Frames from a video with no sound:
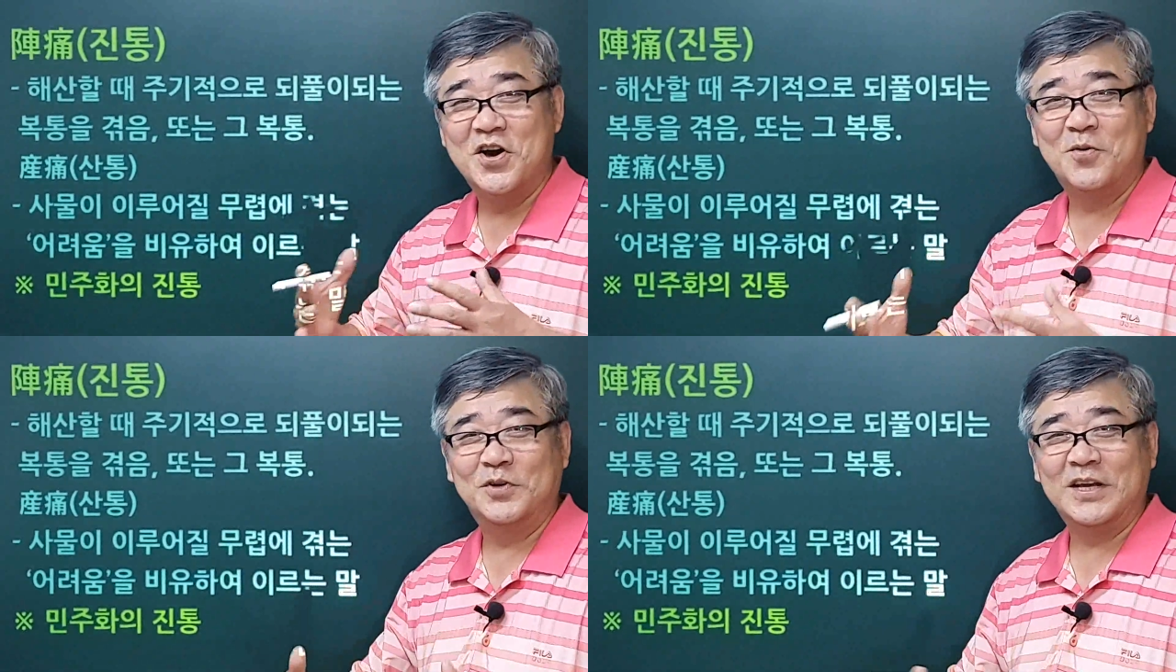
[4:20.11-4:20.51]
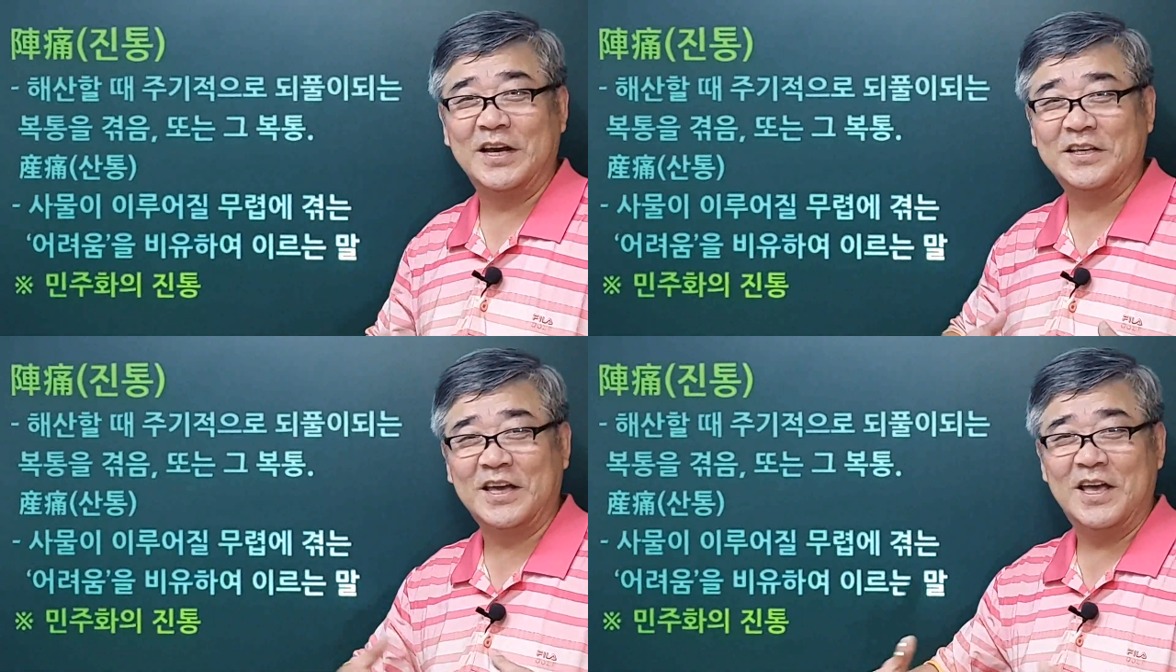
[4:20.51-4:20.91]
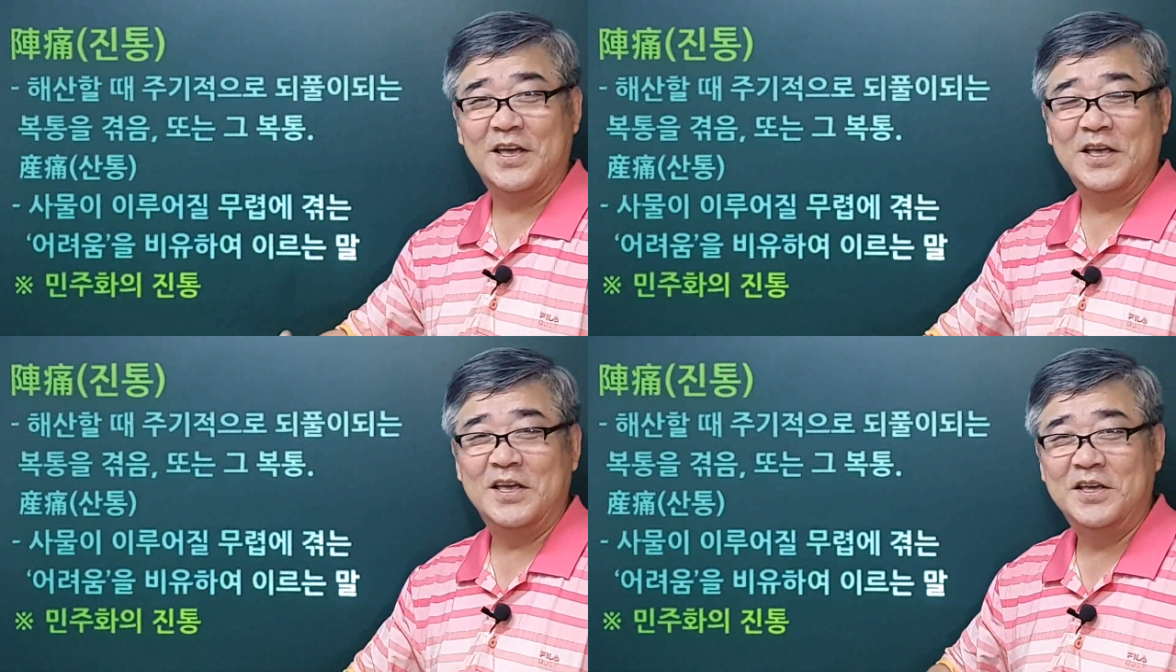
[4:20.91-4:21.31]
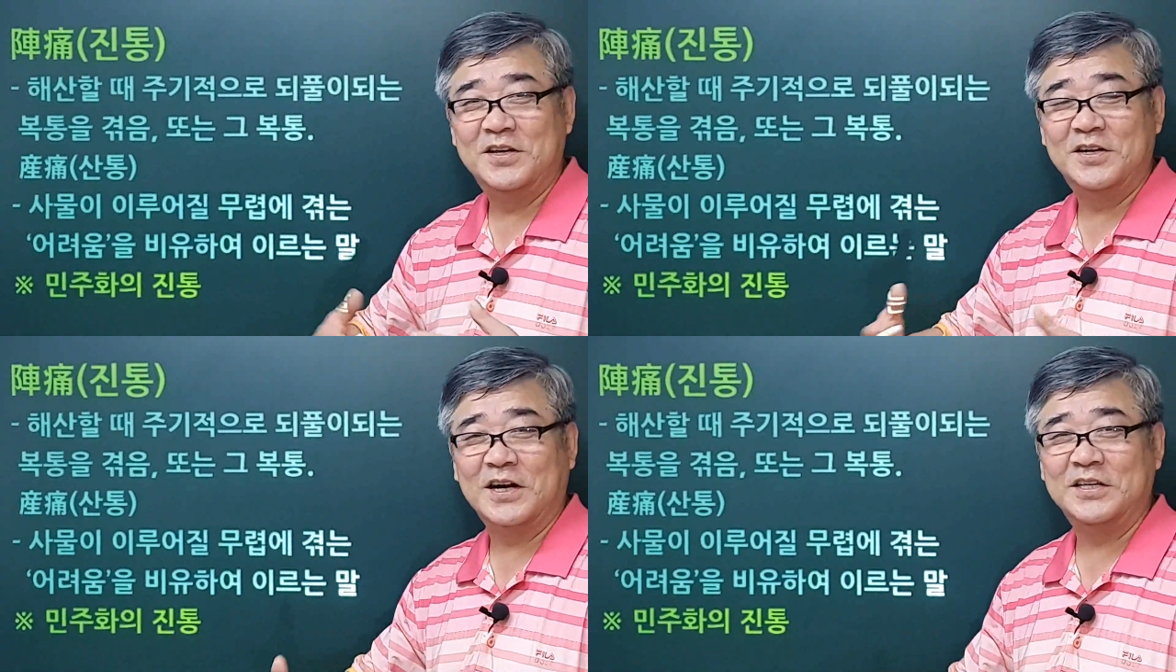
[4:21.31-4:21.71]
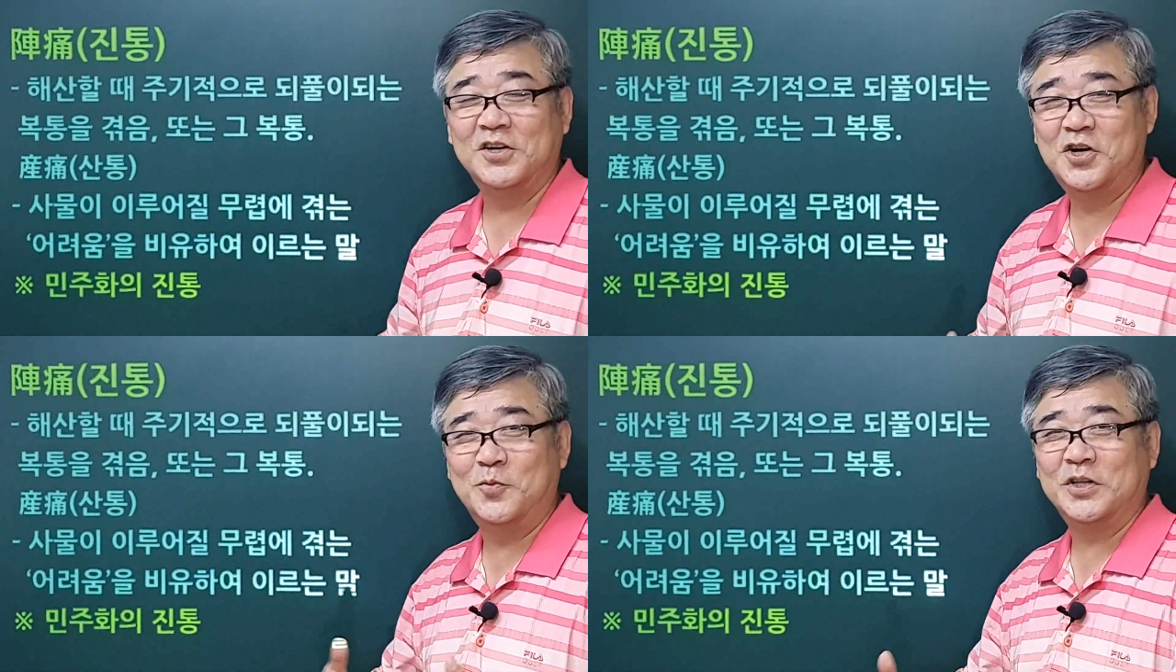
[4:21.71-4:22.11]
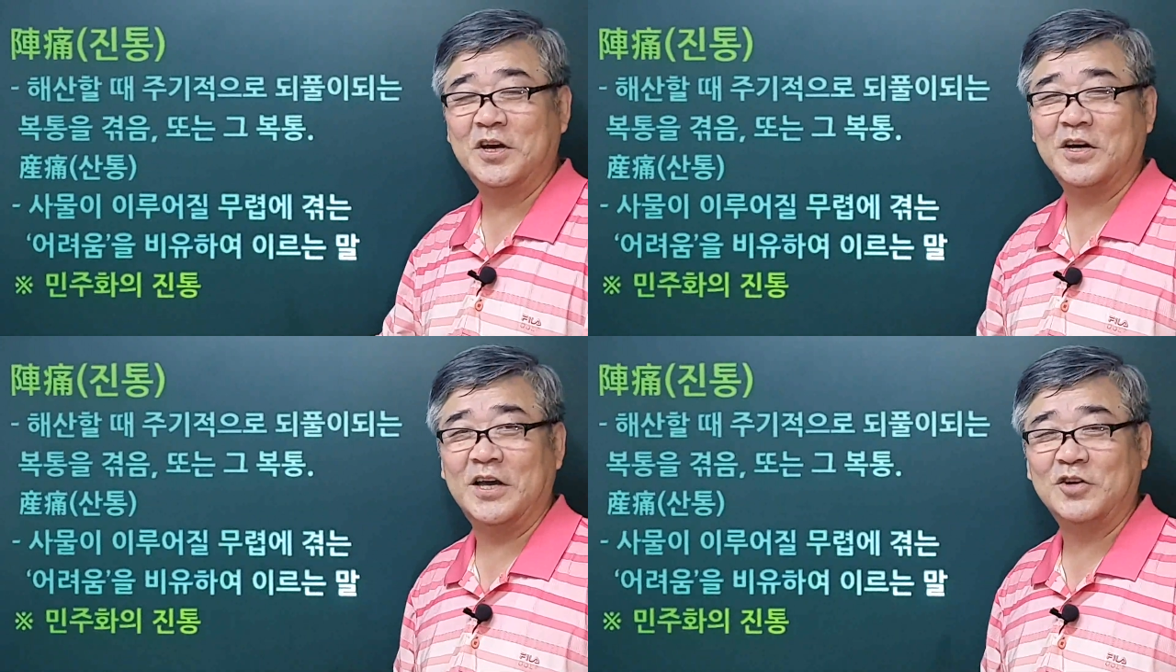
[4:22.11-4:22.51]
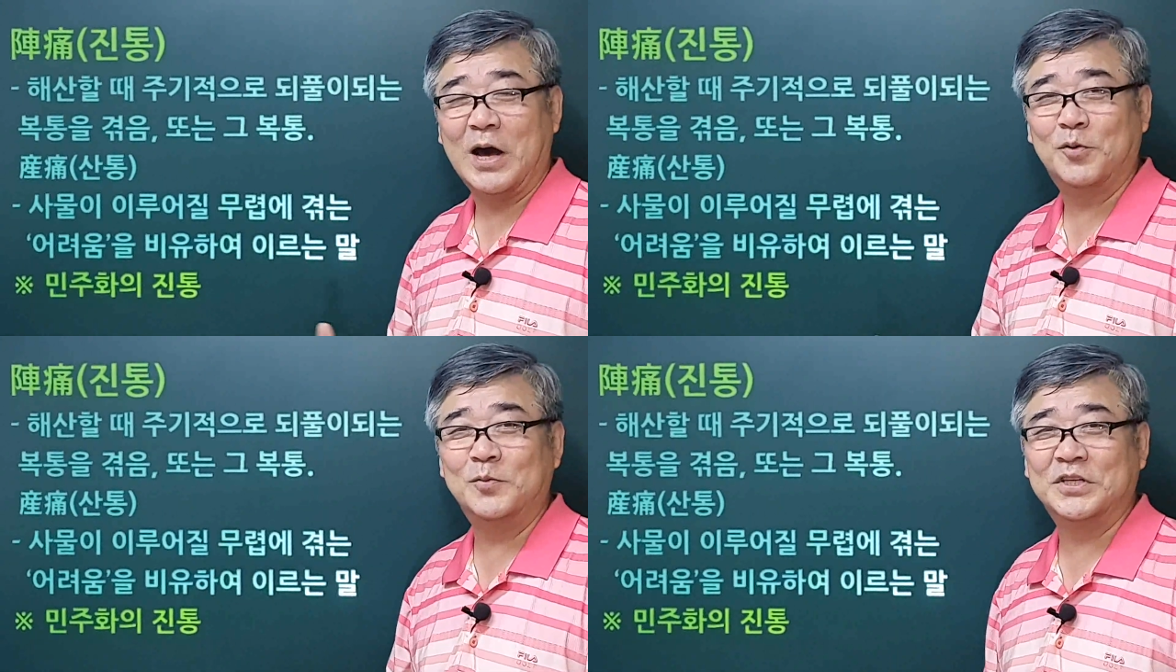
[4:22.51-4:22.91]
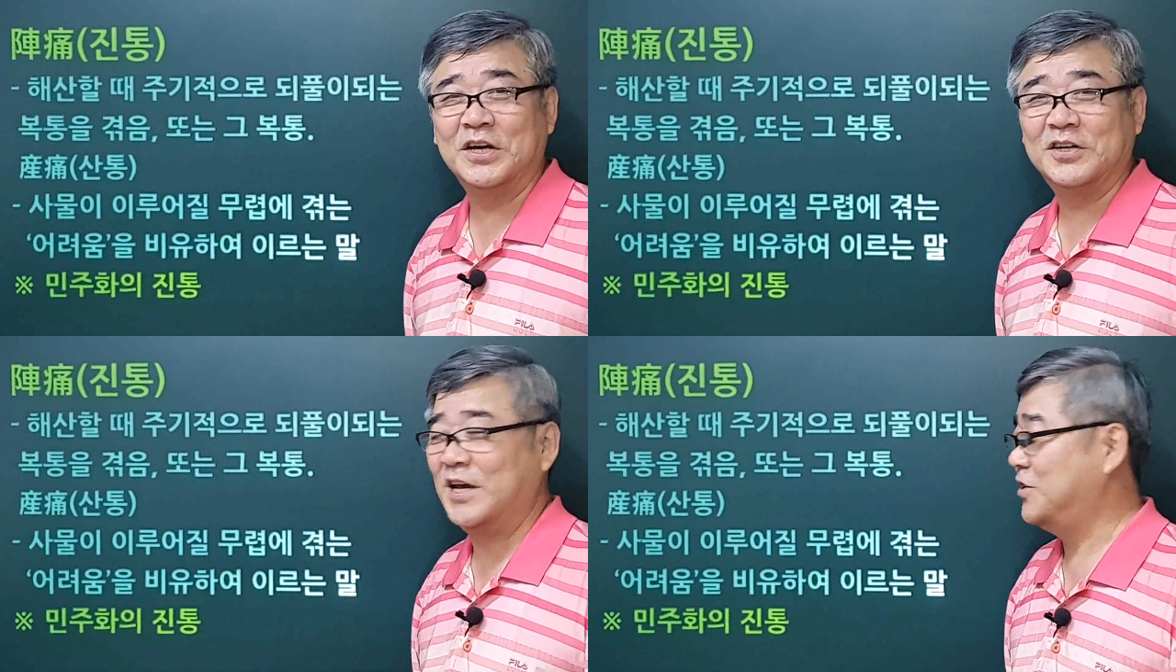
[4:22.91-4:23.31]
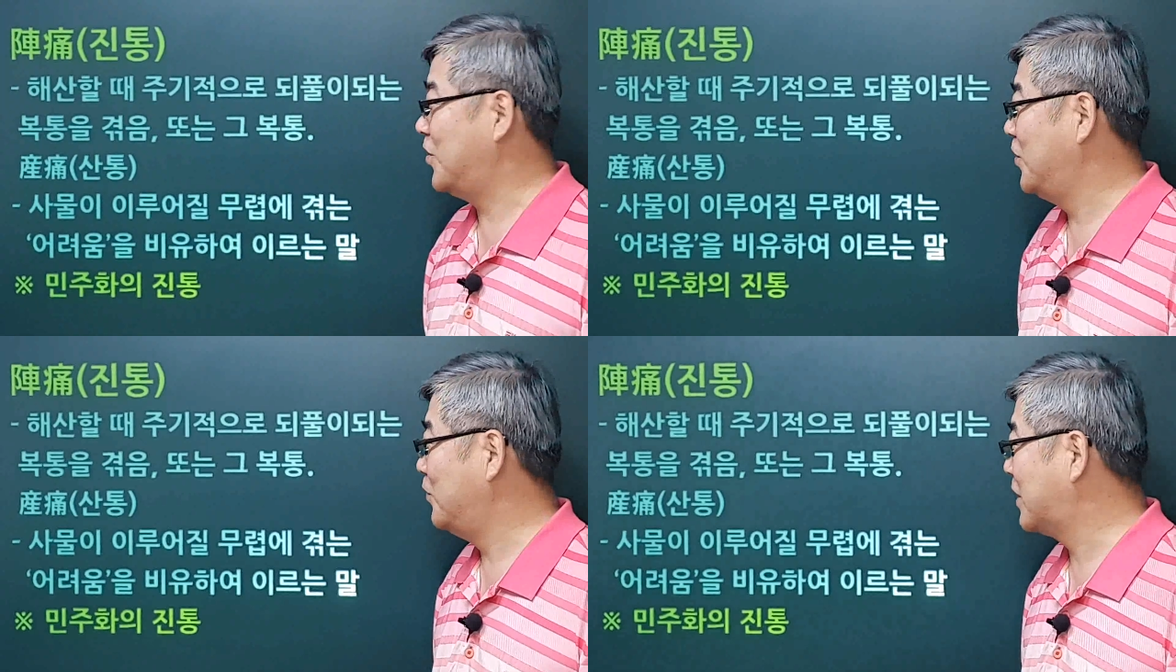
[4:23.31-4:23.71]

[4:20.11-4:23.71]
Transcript: 어머니가 이렇게 여러 가지 어려움을 겪어야죠. 아픔을 겪어야죠.